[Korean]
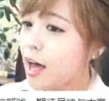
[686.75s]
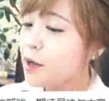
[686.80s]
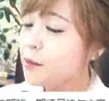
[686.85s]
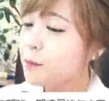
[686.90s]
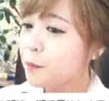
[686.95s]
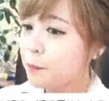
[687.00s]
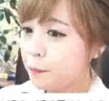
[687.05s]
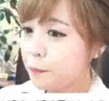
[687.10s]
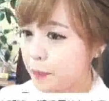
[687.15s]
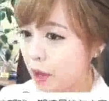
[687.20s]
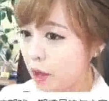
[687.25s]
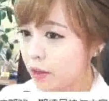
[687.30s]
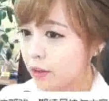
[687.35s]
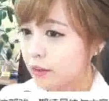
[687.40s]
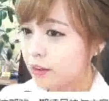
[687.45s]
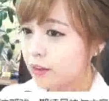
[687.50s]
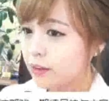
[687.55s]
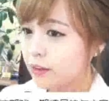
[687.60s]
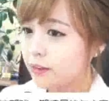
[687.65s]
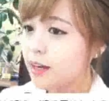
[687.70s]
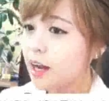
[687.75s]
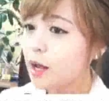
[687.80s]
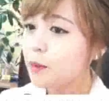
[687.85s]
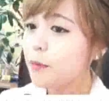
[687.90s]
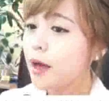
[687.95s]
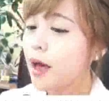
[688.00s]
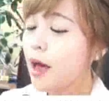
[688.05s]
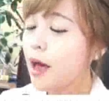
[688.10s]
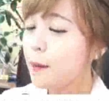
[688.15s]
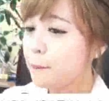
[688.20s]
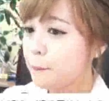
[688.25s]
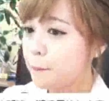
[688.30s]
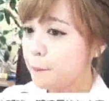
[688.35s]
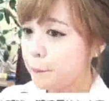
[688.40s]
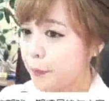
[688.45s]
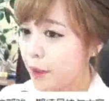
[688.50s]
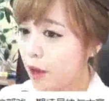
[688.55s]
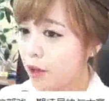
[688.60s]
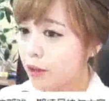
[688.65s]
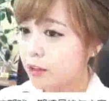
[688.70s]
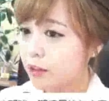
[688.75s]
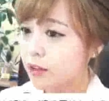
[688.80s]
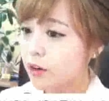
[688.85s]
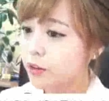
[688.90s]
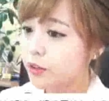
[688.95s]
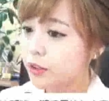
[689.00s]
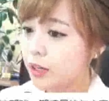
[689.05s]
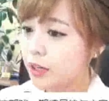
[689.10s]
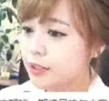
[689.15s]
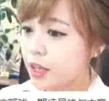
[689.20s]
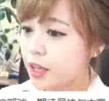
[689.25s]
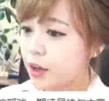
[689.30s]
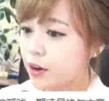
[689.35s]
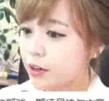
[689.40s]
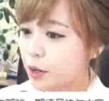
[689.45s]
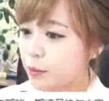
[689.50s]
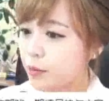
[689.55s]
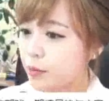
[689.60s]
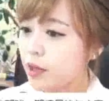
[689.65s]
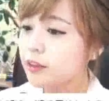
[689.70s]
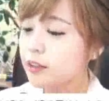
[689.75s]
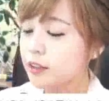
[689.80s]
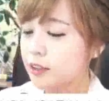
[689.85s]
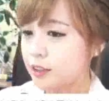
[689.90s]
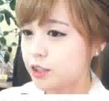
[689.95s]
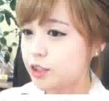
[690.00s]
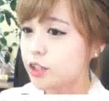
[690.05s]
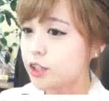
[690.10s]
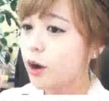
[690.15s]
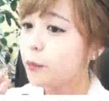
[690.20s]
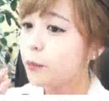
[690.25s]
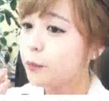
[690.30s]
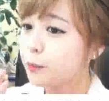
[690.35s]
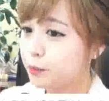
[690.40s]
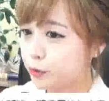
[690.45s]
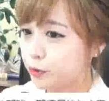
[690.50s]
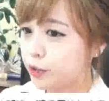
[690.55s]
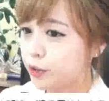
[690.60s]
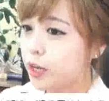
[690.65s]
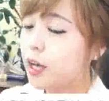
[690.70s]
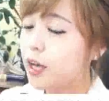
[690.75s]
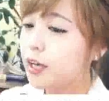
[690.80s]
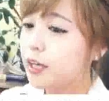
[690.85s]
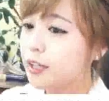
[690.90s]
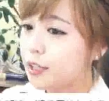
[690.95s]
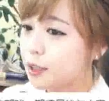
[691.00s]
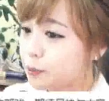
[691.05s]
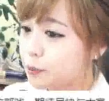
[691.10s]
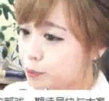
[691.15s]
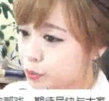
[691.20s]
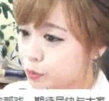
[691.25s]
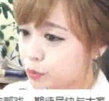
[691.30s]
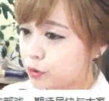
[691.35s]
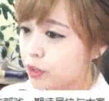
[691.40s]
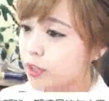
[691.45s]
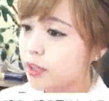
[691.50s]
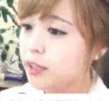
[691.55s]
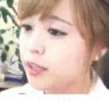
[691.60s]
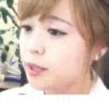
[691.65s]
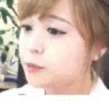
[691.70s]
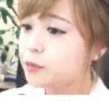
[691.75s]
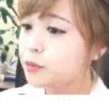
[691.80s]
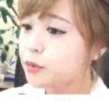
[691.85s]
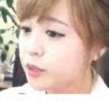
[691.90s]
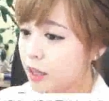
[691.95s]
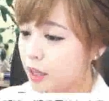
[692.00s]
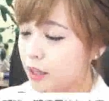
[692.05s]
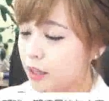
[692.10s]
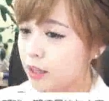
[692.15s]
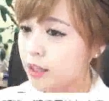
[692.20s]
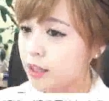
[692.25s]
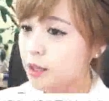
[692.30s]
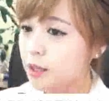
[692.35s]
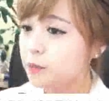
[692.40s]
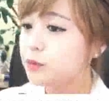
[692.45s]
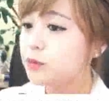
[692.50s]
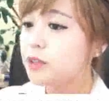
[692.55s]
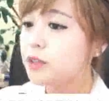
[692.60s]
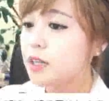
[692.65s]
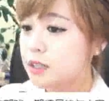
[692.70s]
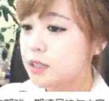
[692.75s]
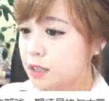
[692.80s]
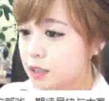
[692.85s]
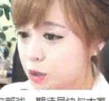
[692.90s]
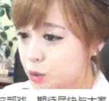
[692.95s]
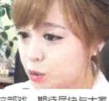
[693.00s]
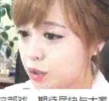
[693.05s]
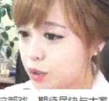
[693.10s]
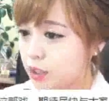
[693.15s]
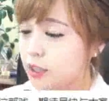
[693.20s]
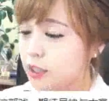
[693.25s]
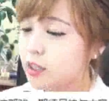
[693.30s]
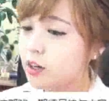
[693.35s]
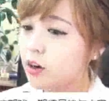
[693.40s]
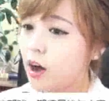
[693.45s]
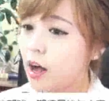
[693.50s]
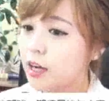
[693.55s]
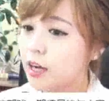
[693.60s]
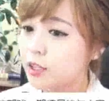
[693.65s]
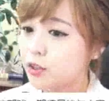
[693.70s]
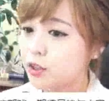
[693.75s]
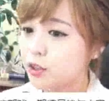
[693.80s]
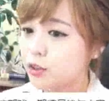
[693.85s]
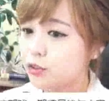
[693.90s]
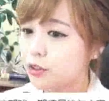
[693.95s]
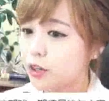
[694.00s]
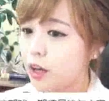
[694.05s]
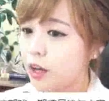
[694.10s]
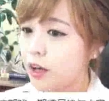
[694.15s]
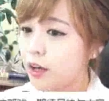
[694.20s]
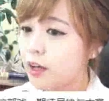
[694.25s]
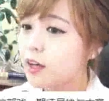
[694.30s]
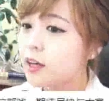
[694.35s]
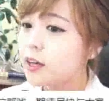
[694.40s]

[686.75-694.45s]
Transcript: 한 편. 드라마 한 편. 어떻게 세요, 그러면? 그렇죠. 뿌. 이뿌. 이뿌电影, 이뿌电视剧. 이거 알 수 있고요.